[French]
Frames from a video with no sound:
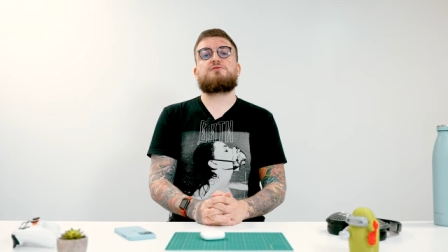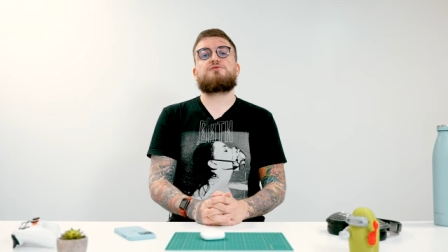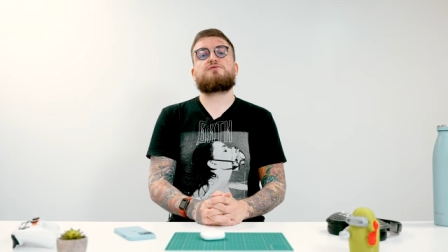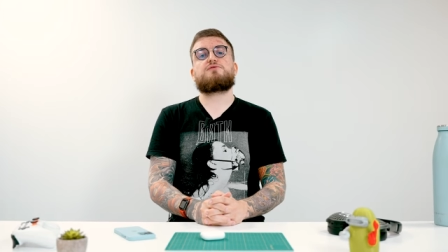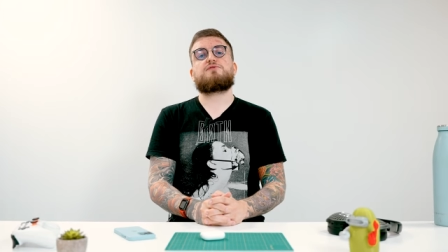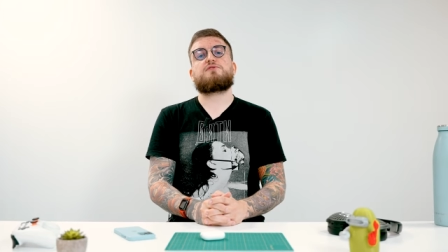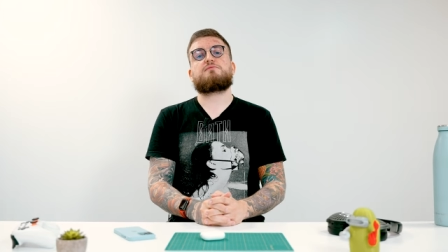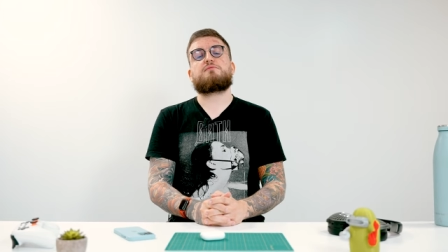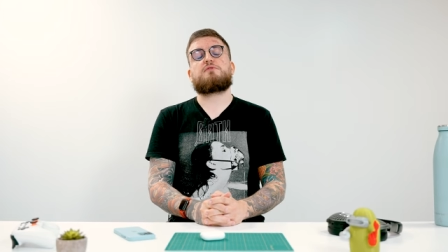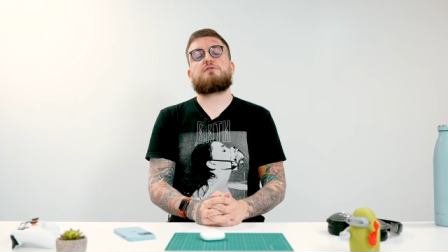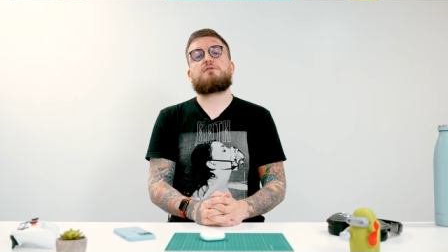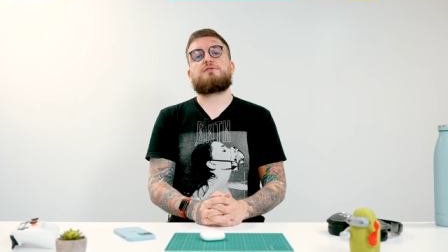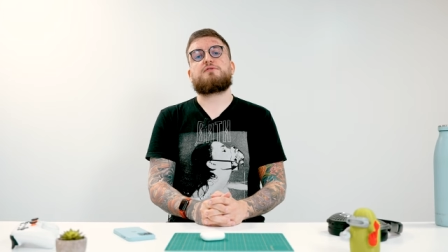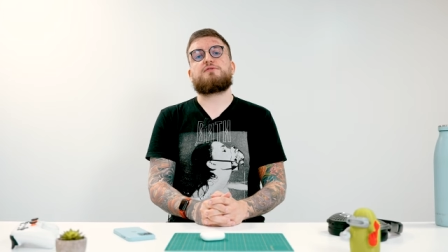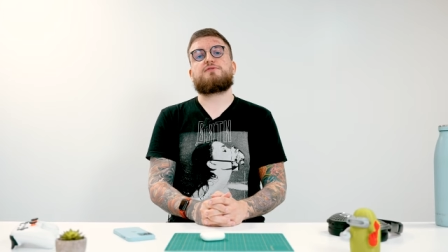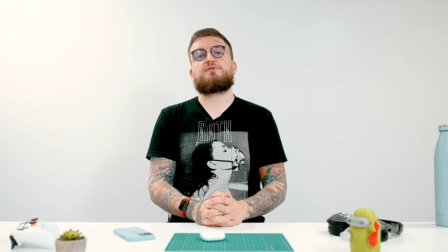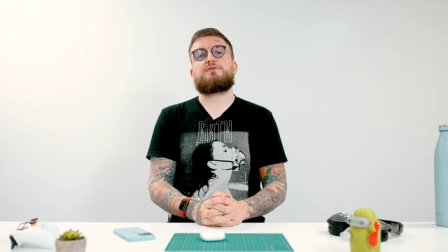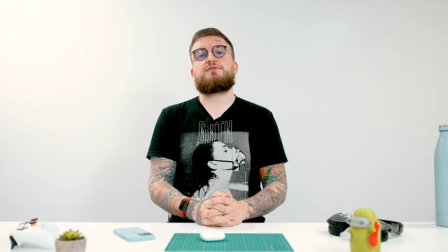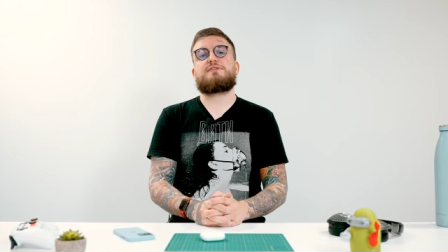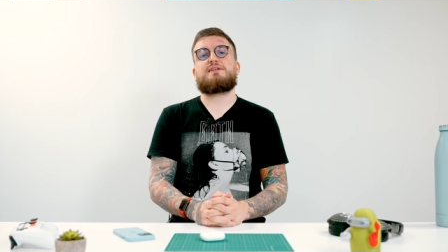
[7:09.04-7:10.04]
justement euh,
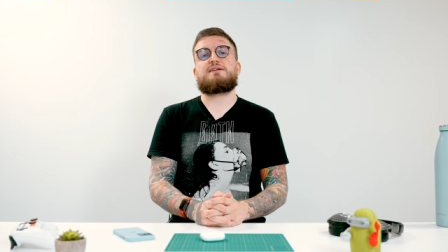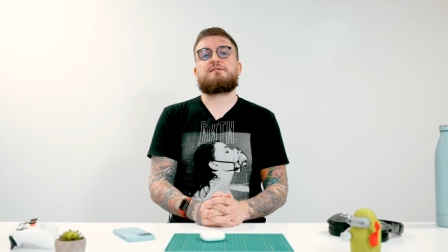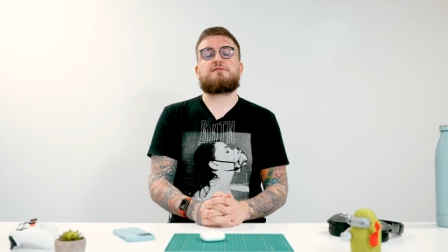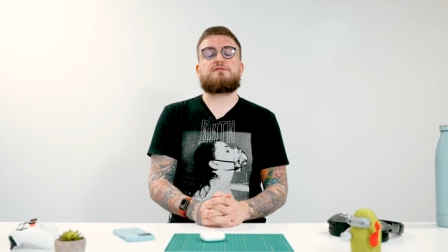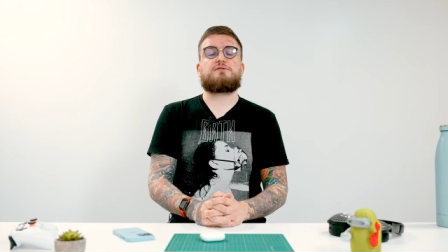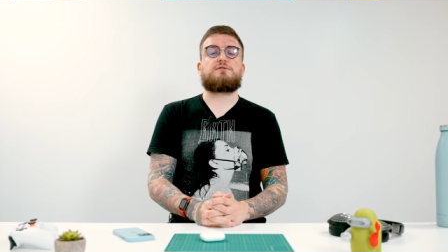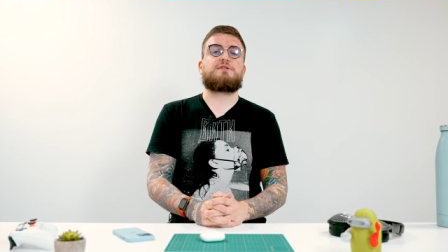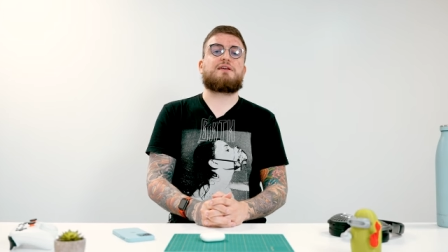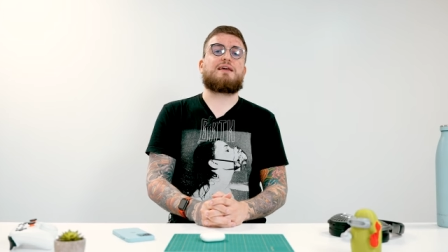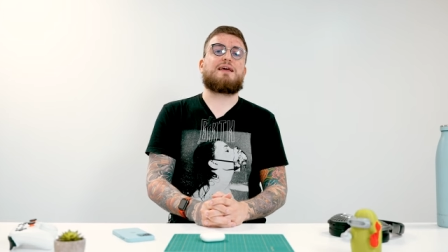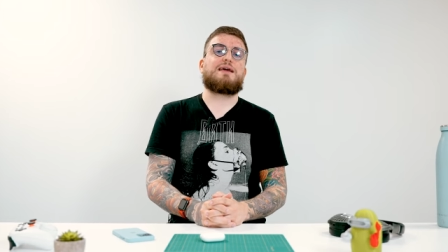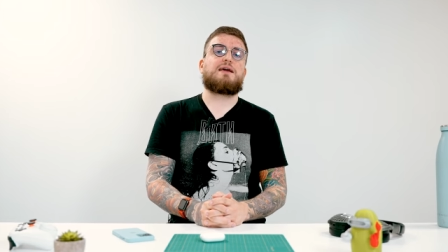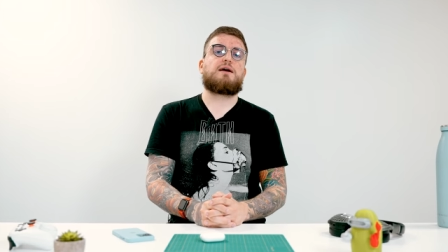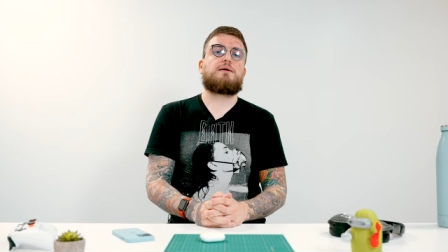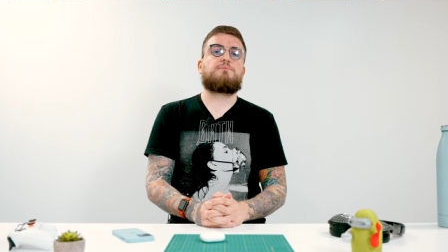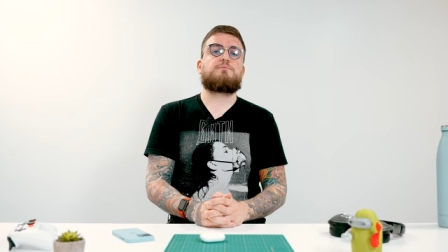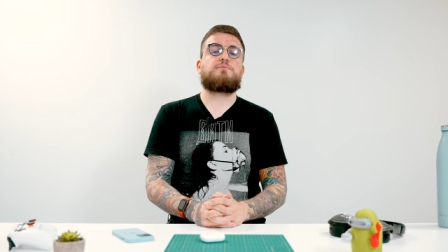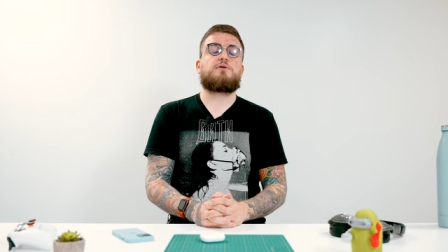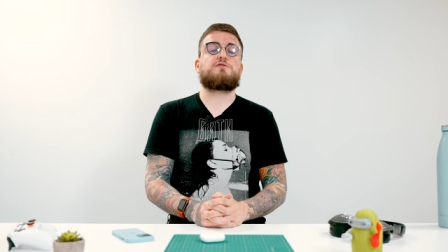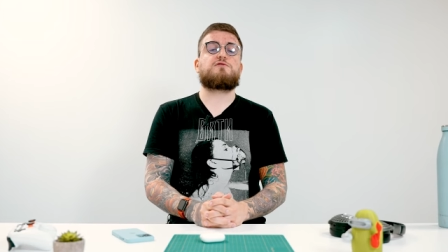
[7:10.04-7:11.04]
ce test des
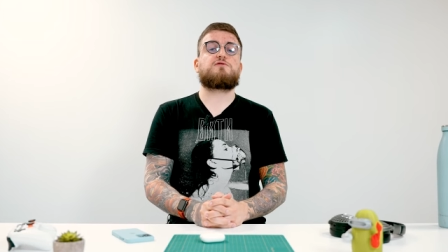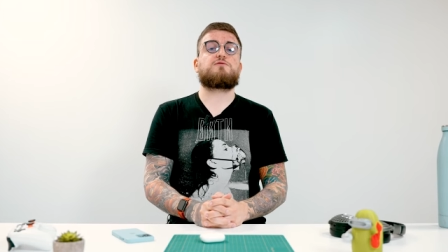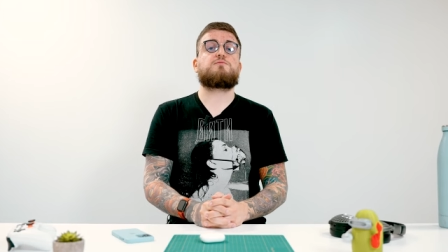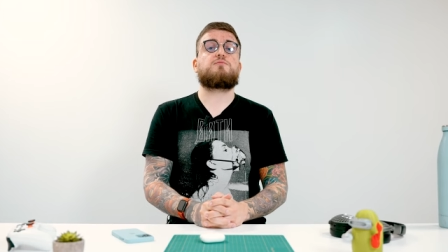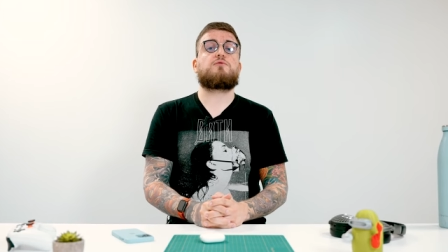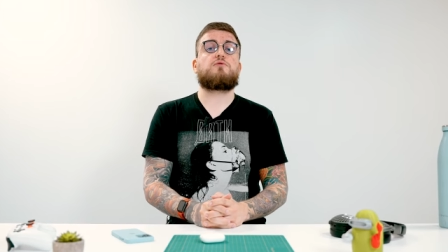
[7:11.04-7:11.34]
AirPods